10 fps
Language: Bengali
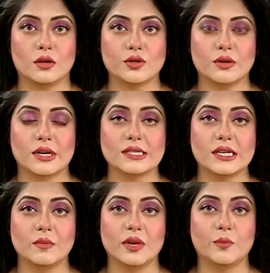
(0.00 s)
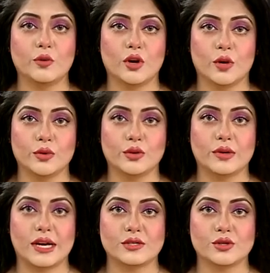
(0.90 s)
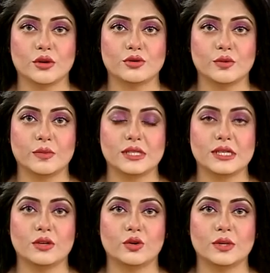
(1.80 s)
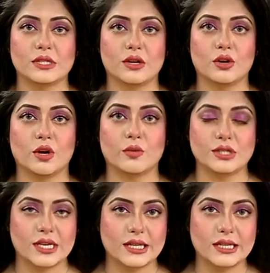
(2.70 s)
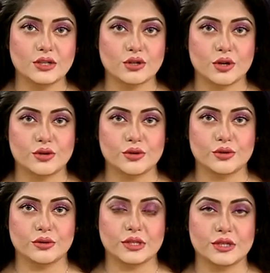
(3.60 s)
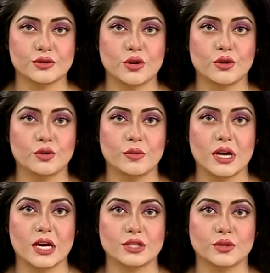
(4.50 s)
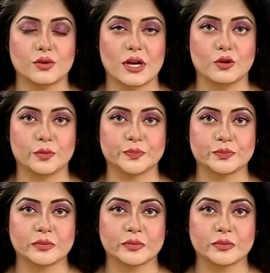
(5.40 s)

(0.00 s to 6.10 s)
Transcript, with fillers: দর্শক রাজধানী মিরপুরে অবৈধ গ্যাস সংযোগ বিচ্ছিন্ন অভিযানের খবর জানাতে সরাসরি যোগ দিয়েছেন সহকর্মী আশিকুল আলম